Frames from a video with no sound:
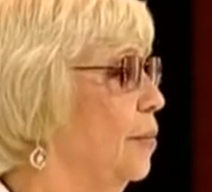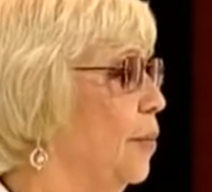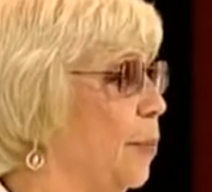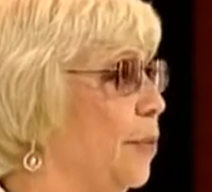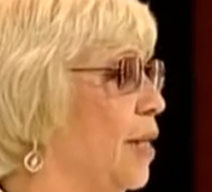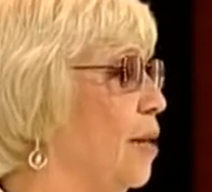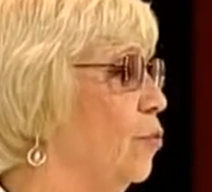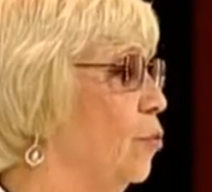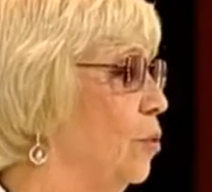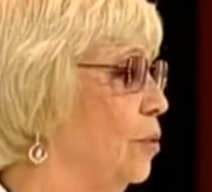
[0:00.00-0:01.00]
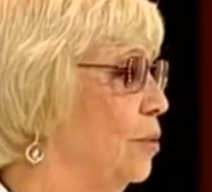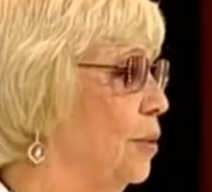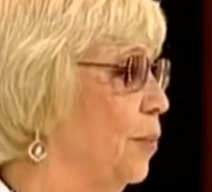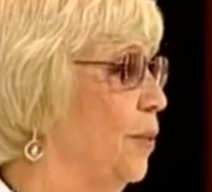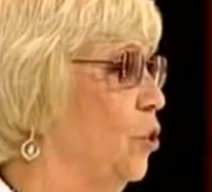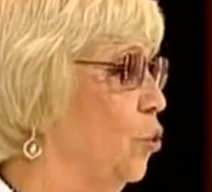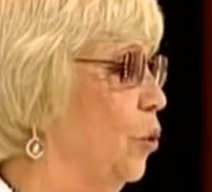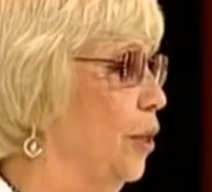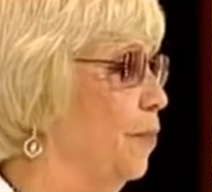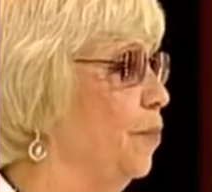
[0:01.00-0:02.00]
по праву на
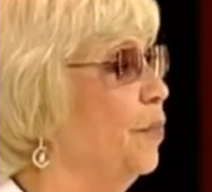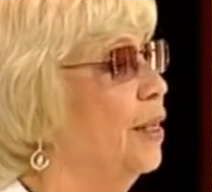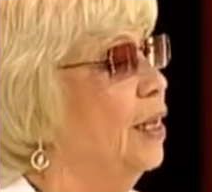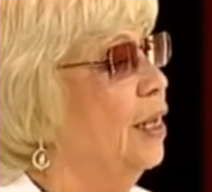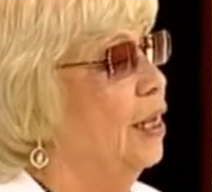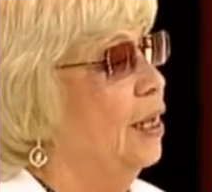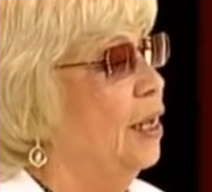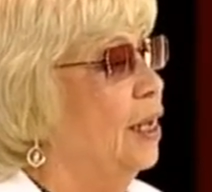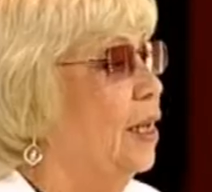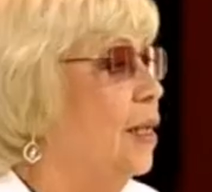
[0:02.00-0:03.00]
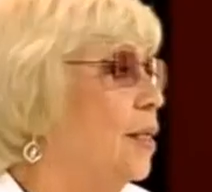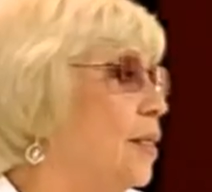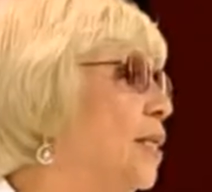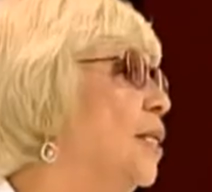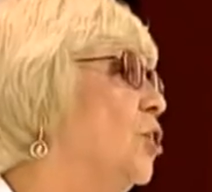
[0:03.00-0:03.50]
престоле. Генрих